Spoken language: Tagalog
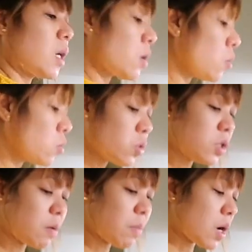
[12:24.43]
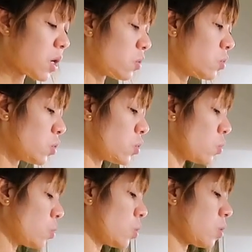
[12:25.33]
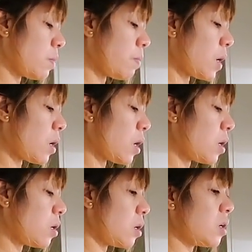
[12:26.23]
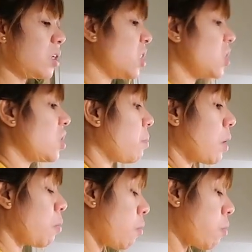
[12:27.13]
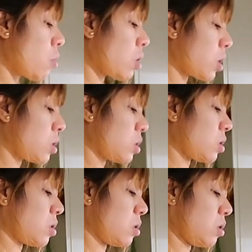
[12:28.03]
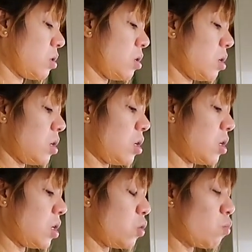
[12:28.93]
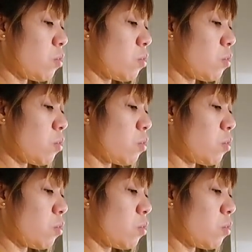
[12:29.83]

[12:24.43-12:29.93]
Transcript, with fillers: close ng maayos yung empanada, hindi siya pang bubukas. Hindi yung